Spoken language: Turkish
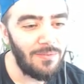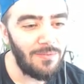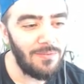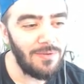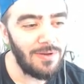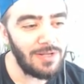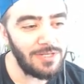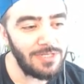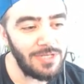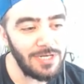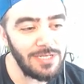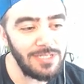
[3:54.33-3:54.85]

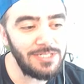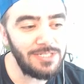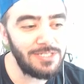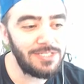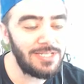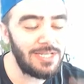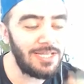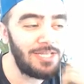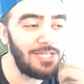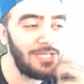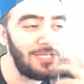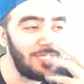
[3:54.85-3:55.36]
Olacak
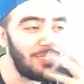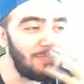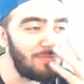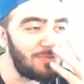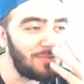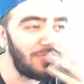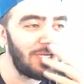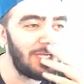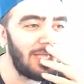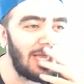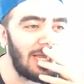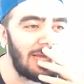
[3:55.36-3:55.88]
işte. Hiçbir
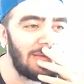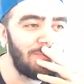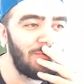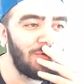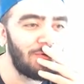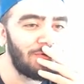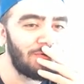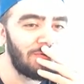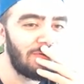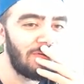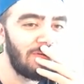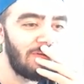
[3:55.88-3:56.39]
şey
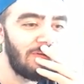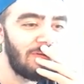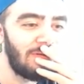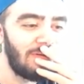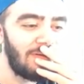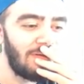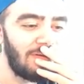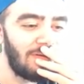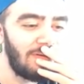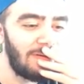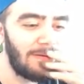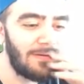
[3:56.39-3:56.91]
gelmiyor.
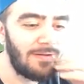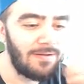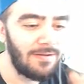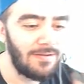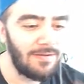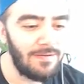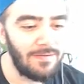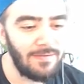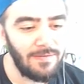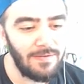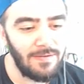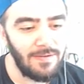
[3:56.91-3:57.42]

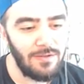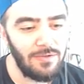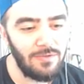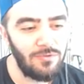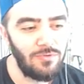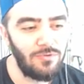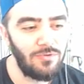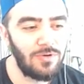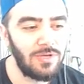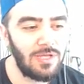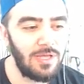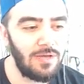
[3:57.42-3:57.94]

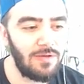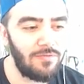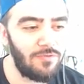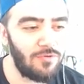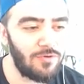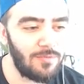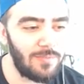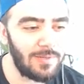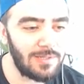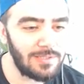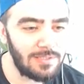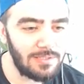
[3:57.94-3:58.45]
Türkiye
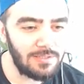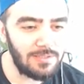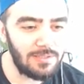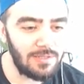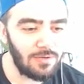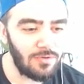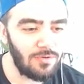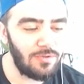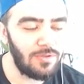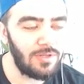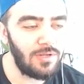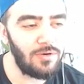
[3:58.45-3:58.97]
formasını
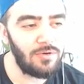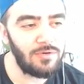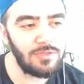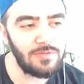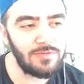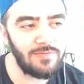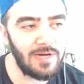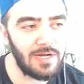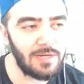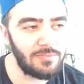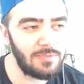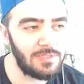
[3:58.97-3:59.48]
da
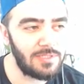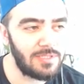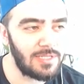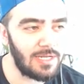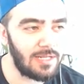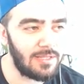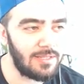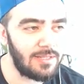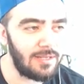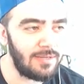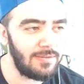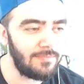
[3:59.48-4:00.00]
gönderiyoruz. Varmış
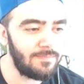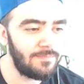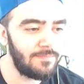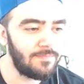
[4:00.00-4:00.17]
zaten.